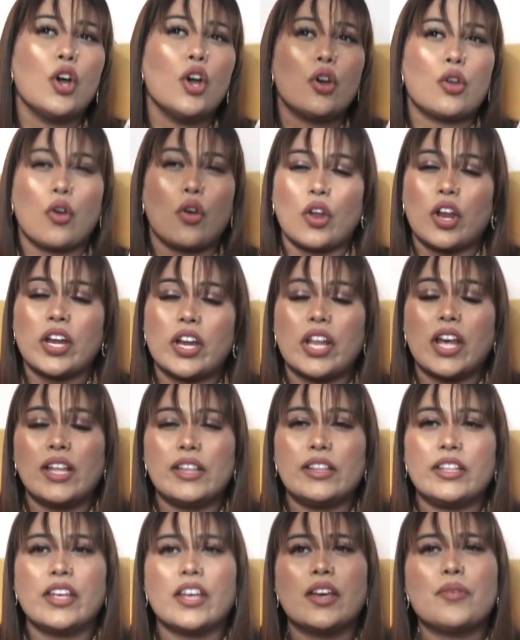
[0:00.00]
रौला
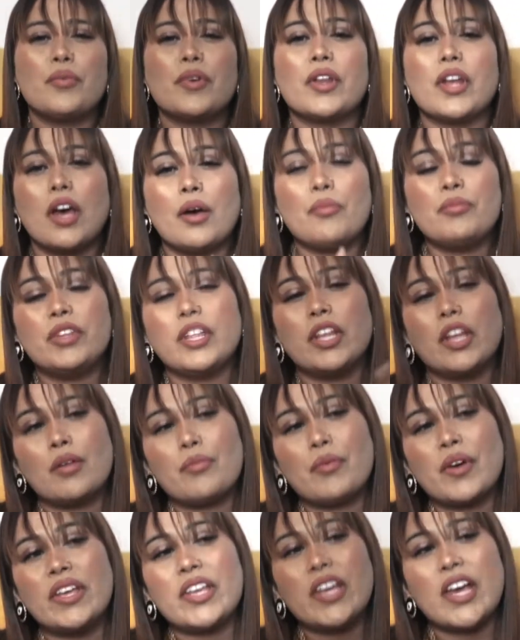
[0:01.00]
डालती है पर अब तेरा
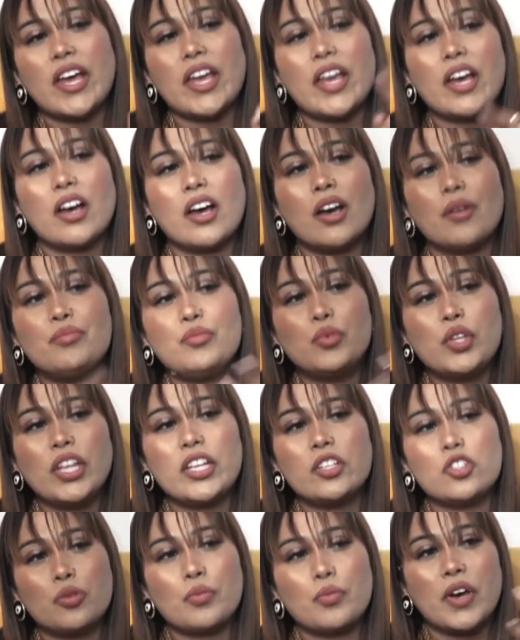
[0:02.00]
भाई आया अब
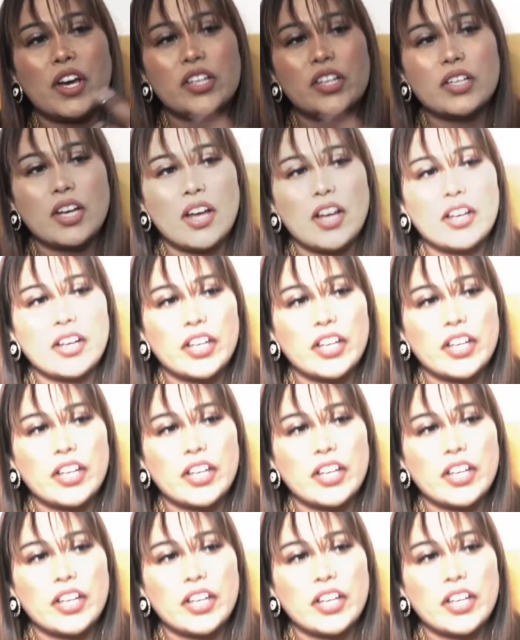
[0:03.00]
तेरी जुबान कहाँ